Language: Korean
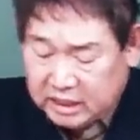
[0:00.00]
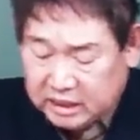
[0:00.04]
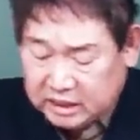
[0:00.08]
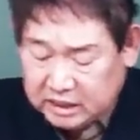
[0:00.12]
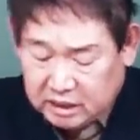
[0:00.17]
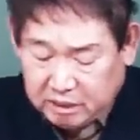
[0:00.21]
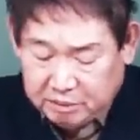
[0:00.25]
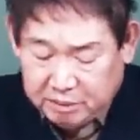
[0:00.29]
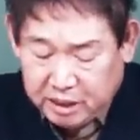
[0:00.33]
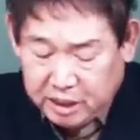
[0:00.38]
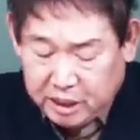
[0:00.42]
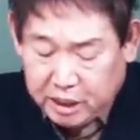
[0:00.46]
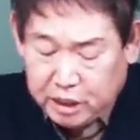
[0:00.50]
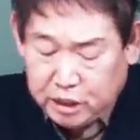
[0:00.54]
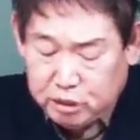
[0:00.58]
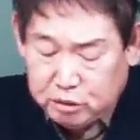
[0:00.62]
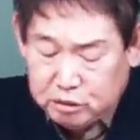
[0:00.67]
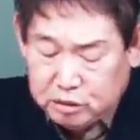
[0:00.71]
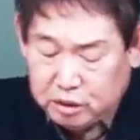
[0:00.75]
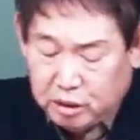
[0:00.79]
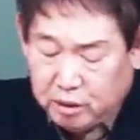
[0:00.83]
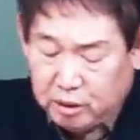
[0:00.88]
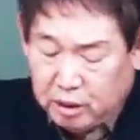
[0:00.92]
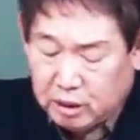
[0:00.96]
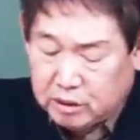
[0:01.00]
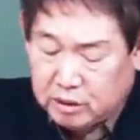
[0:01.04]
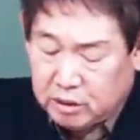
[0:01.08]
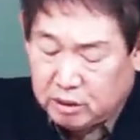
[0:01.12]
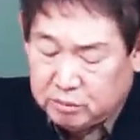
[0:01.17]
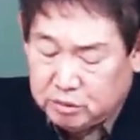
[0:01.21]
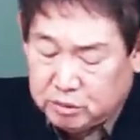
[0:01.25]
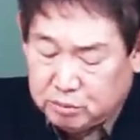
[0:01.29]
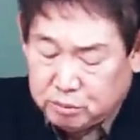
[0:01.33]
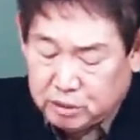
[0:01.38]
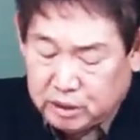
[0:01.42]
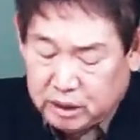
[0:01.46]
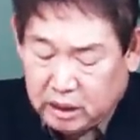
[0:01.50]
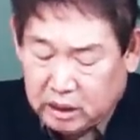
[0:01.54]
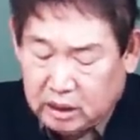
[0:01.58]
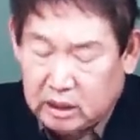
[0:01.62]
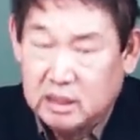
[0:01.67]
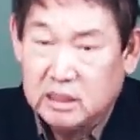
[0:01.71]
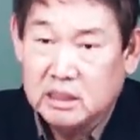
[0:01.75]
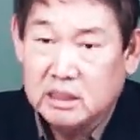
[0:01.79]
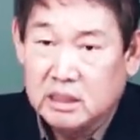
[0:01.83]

그다음에 애유 생활을 하면 뭐야?